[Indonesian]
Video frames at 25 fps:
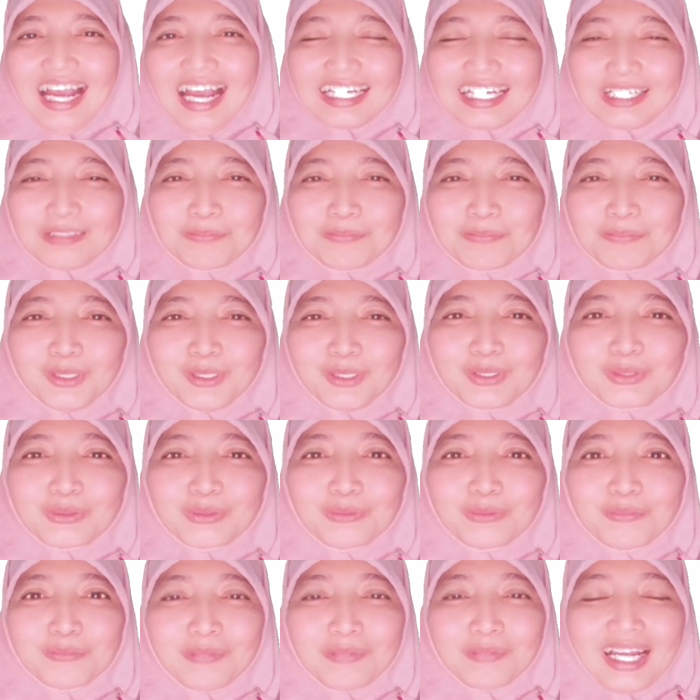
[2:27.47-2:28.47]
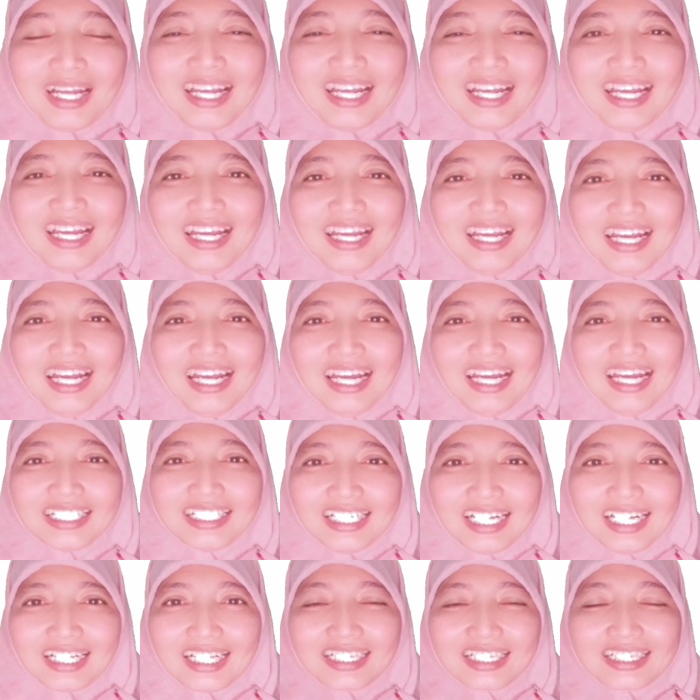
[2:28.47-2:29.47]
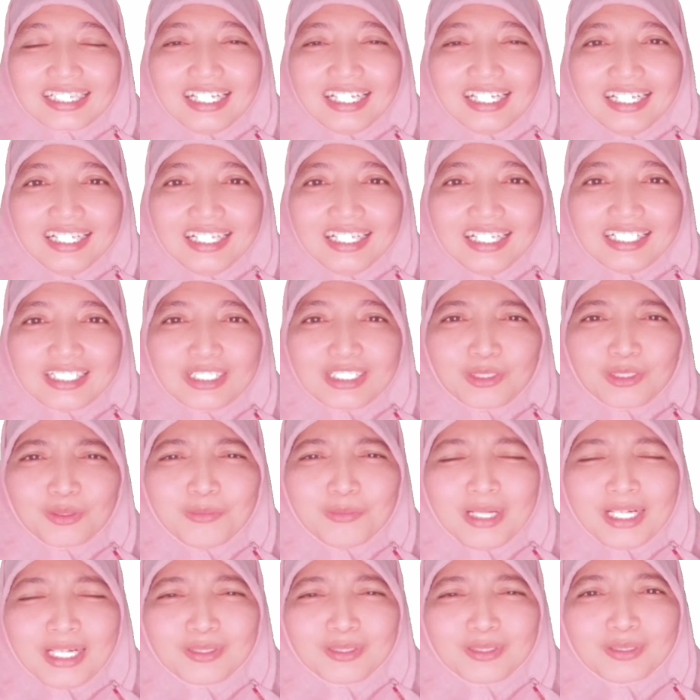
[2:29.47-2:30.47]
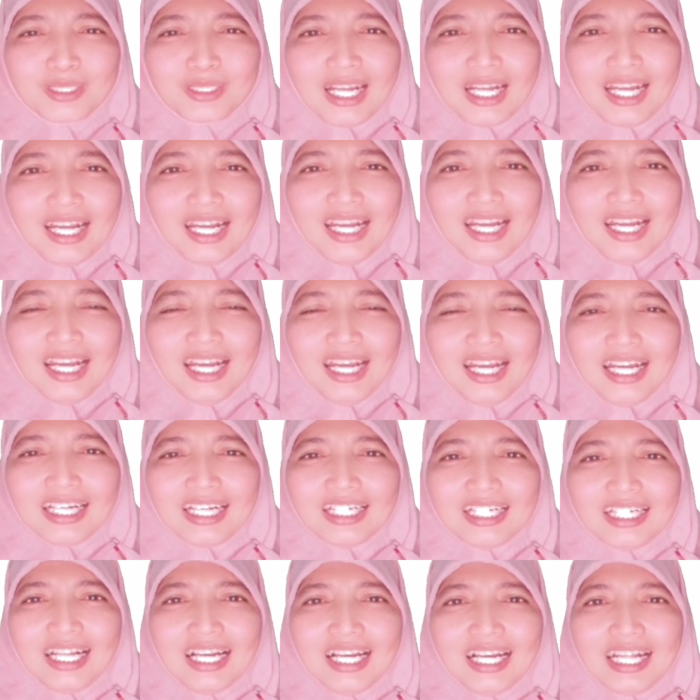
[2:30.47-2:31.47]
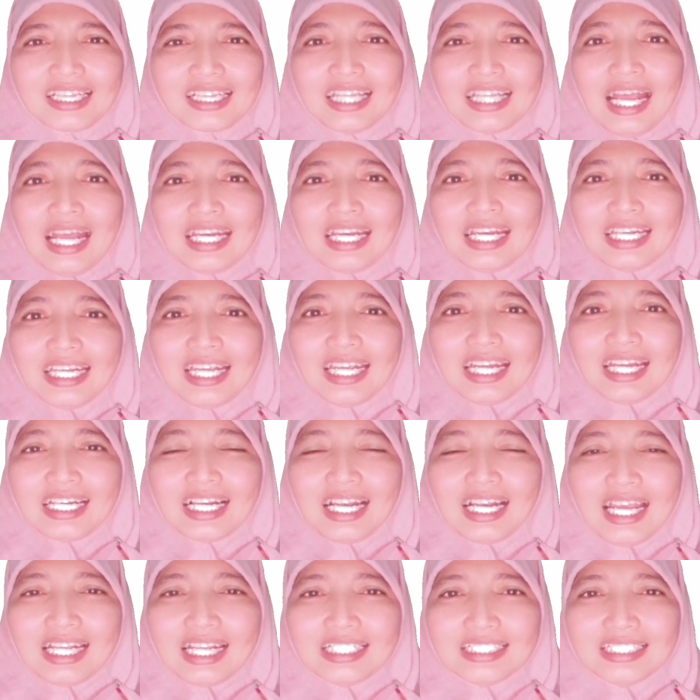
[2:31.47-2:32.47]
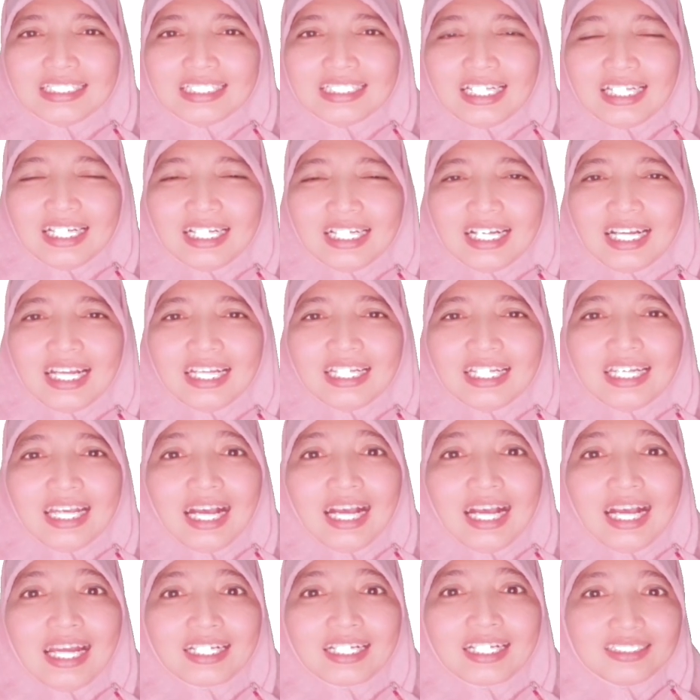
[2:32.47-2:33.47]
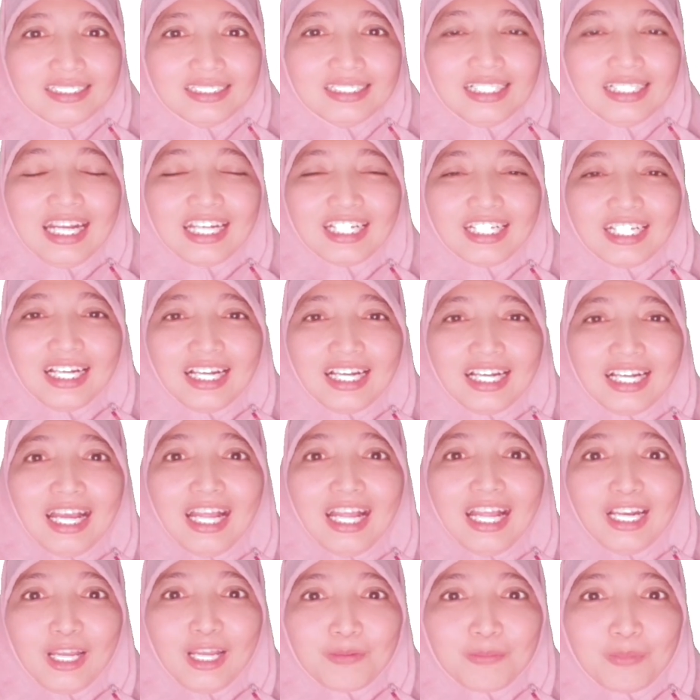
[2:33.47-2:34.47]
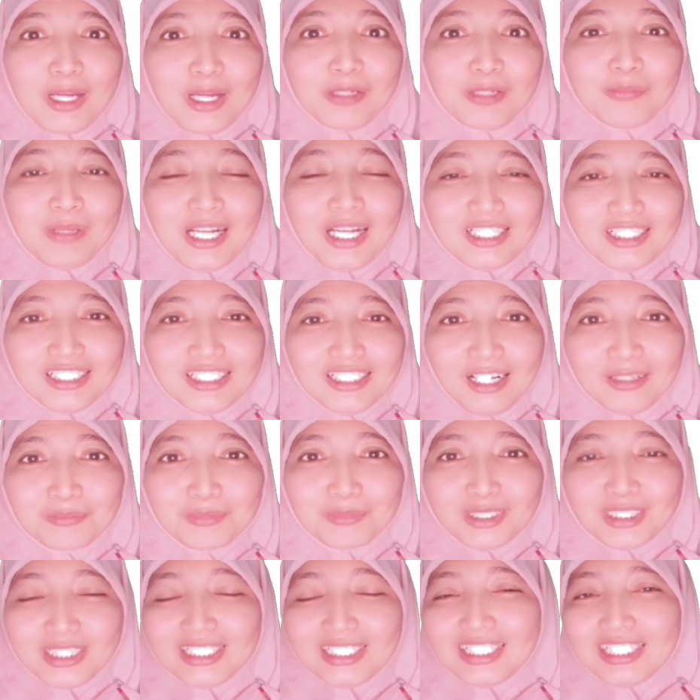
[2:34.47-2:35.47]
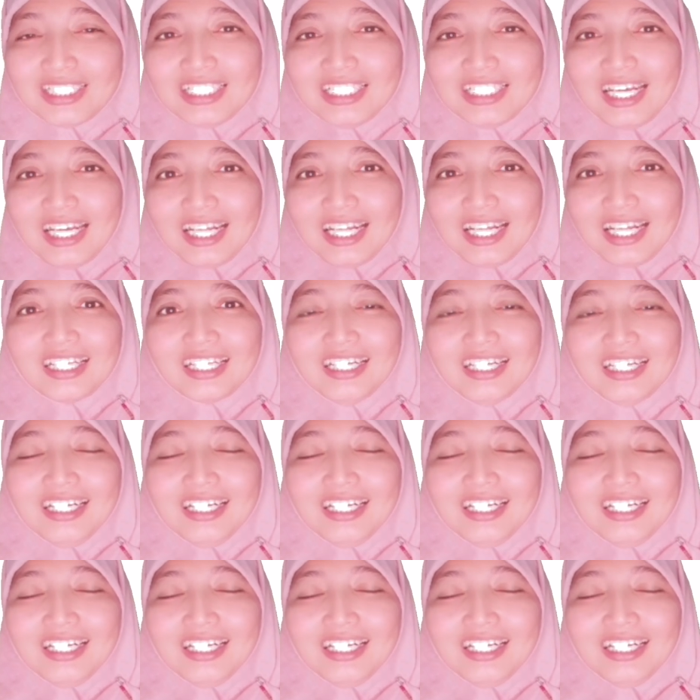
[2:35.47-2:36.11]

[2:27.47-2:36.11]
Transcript: Adapun rumah adat uh, eh, suku Madura adalah tanean lanjang yang artinya adalah halaman panjang. Bisa dilihat